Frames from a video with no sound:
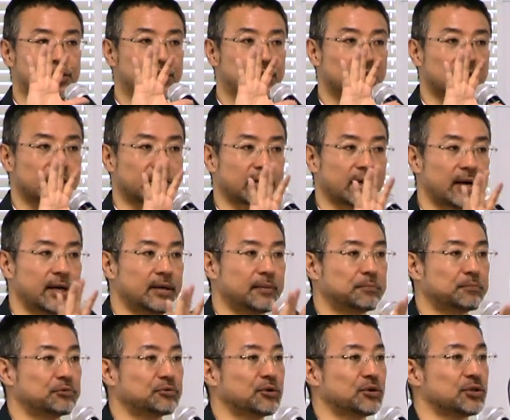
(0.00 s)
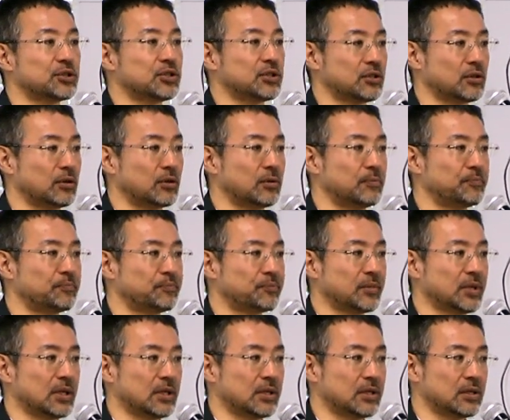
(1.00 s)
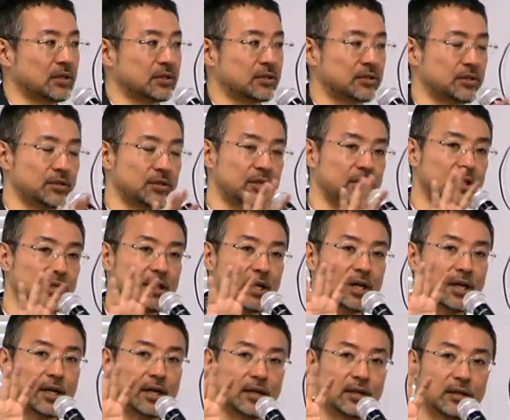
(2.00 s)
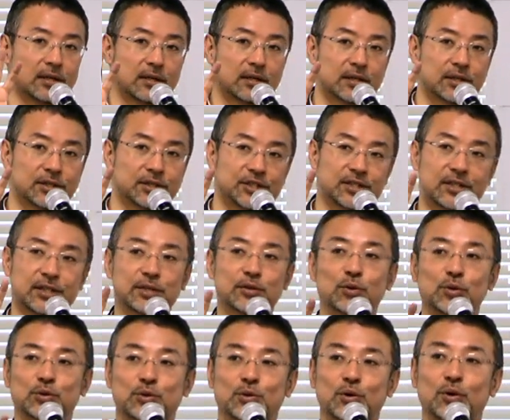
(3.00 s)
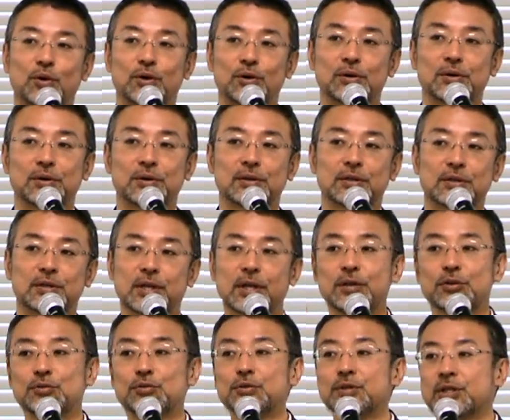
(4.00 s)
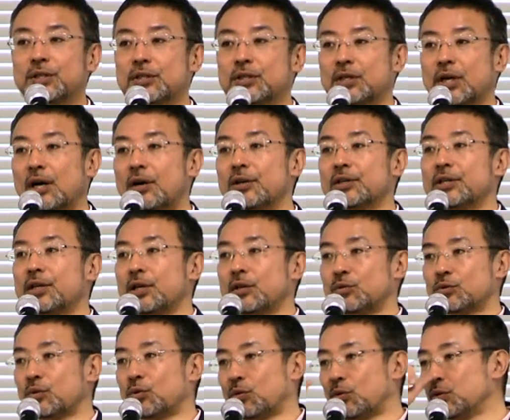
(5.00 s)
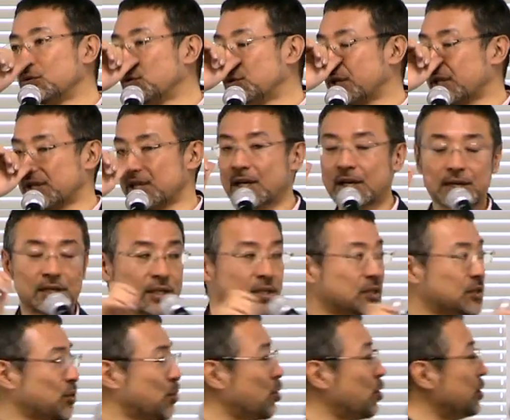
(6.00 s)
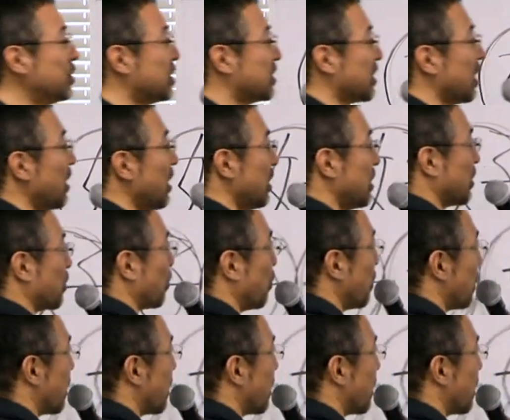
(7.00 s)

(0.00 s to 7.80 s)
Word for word: きなタイプの人好きな仕事っていうふうに変わっていくと今度ねそこにさらにこ